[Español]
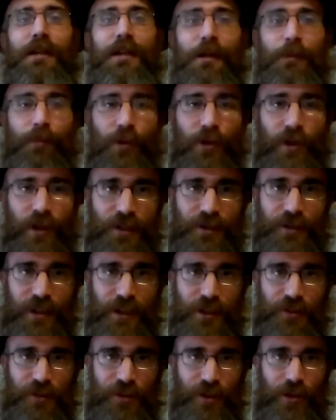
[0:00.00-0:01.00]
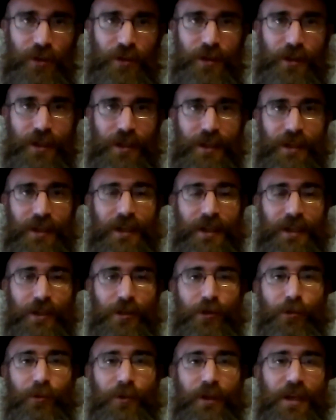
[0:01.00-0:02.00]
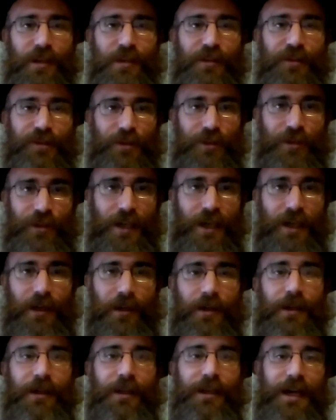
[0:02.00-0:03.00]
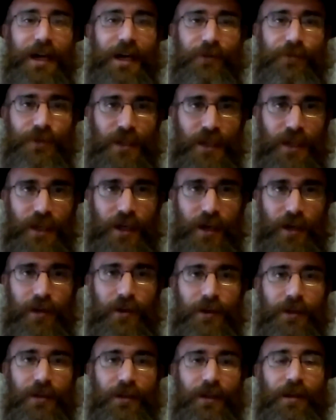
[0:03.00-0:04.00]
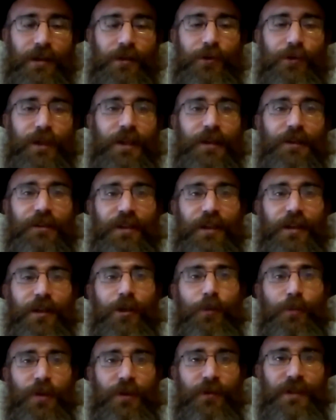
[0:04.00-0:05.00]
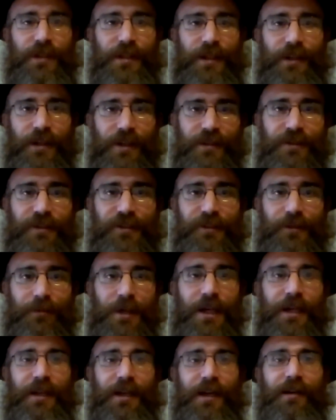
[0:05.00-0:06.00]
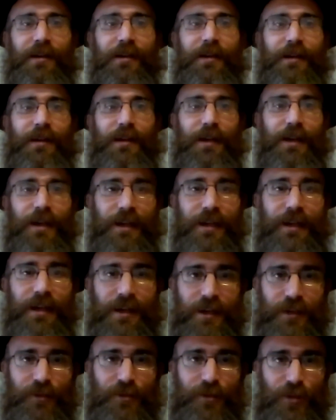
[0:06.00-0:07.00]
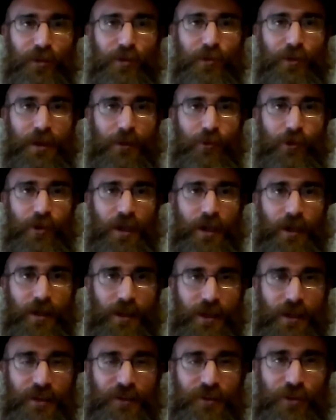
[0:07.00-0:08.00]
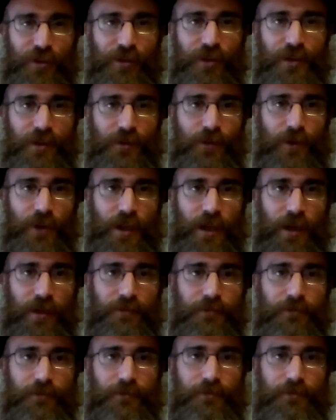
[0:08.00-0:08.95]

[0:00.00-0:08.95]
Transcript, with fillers: y por esta razón es que la lectura adicional, la haftará, la lectura adicional de los profetas de esta semana, es la canción de una mujer, la canción de Dvora.